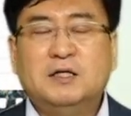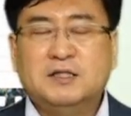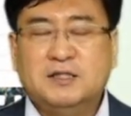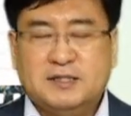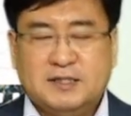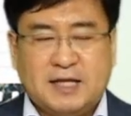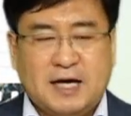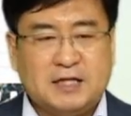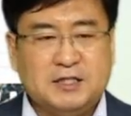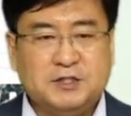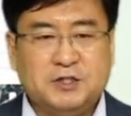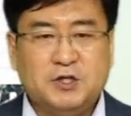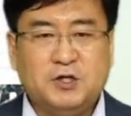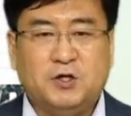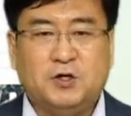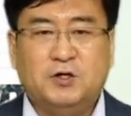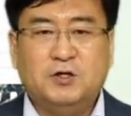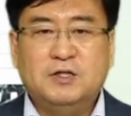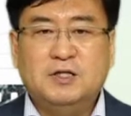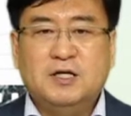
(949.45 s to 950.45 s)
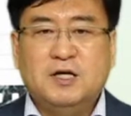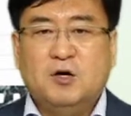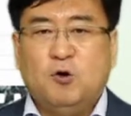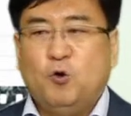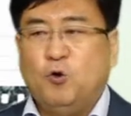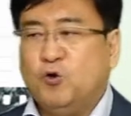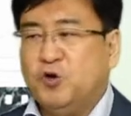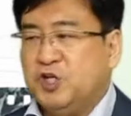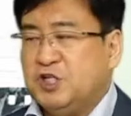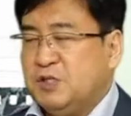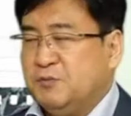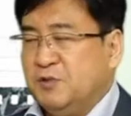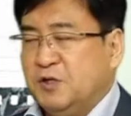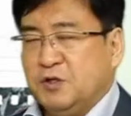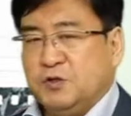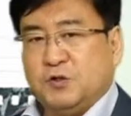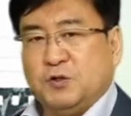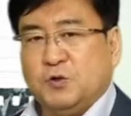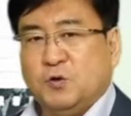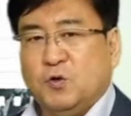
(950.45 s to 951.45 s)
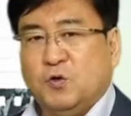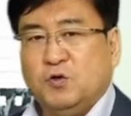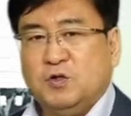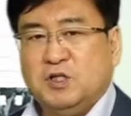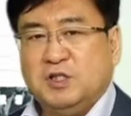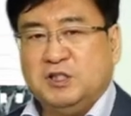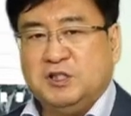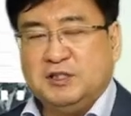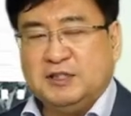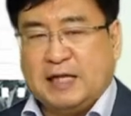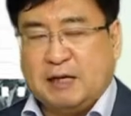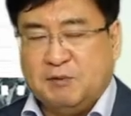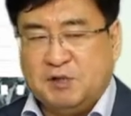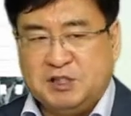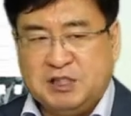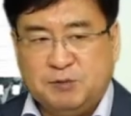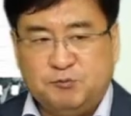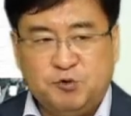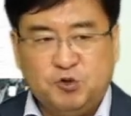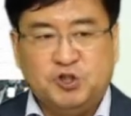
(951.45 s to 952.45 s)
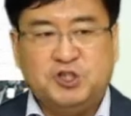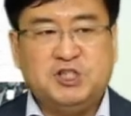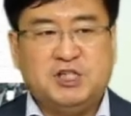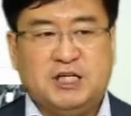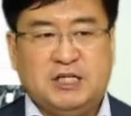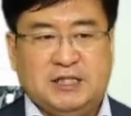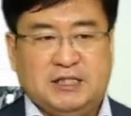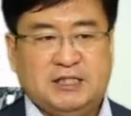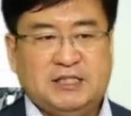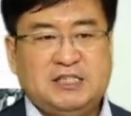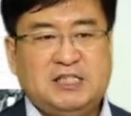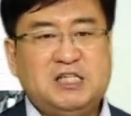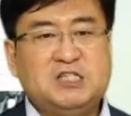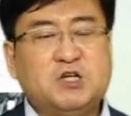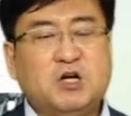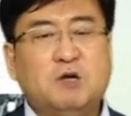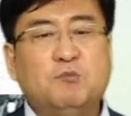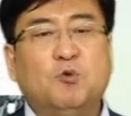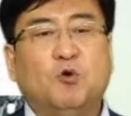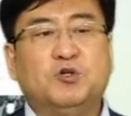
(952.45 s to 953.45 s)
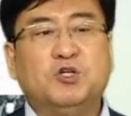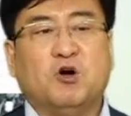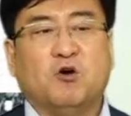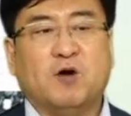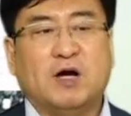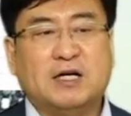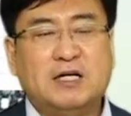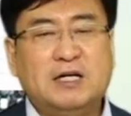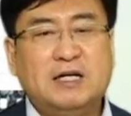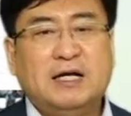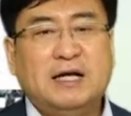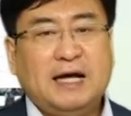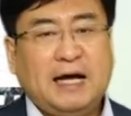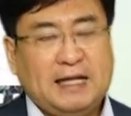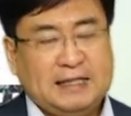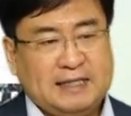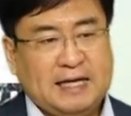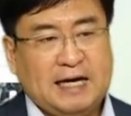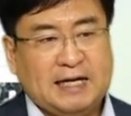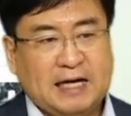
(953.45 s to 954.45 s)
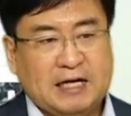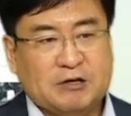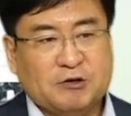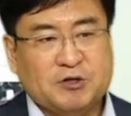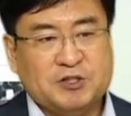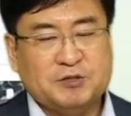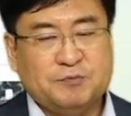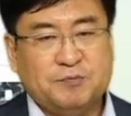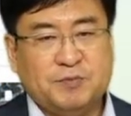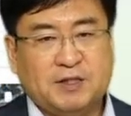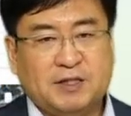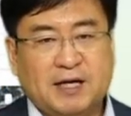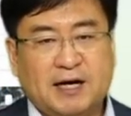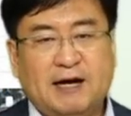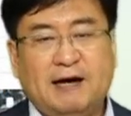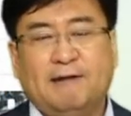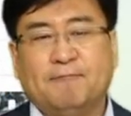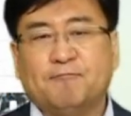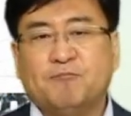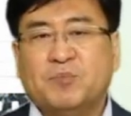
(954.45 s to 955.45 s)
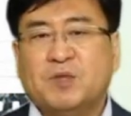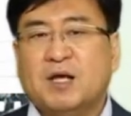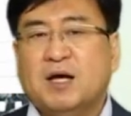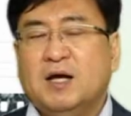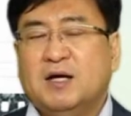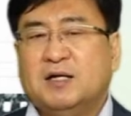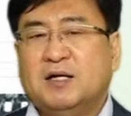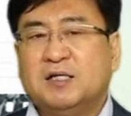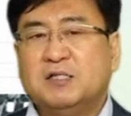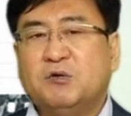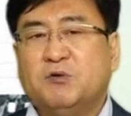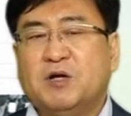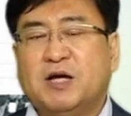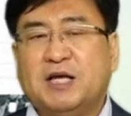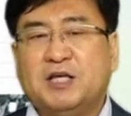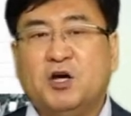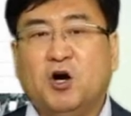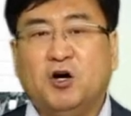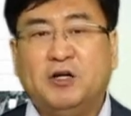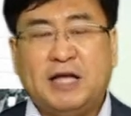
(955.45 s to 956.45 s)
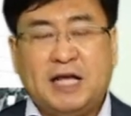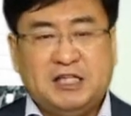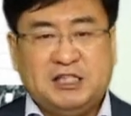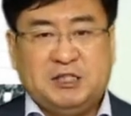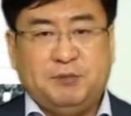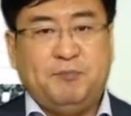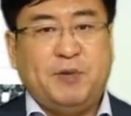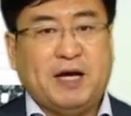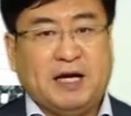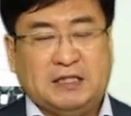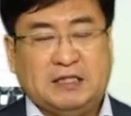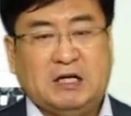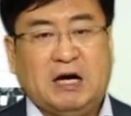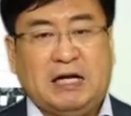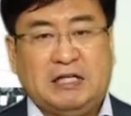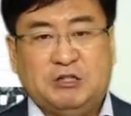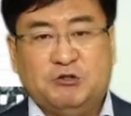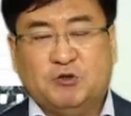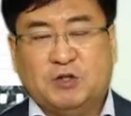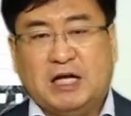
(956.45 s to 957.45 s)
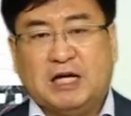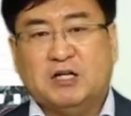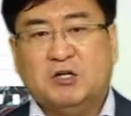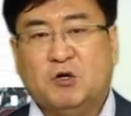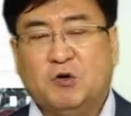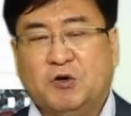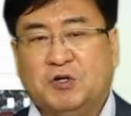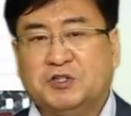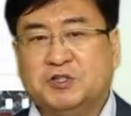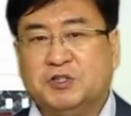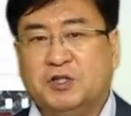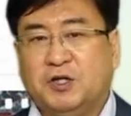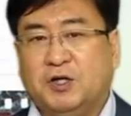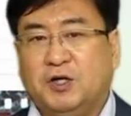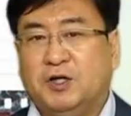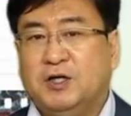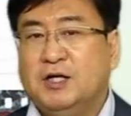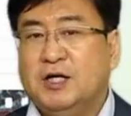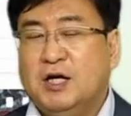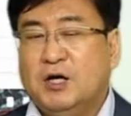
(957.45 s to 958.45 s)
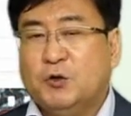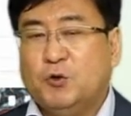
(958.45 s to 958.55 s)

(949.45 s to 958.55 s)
스타는요, 호기심을 끌고 사람을 집중시키는 시선을 모으는 역할을 한다라는 것입니다. 그래서 우리가 연예인 집회 같은 거 하는 이유가 다 그런 거지요.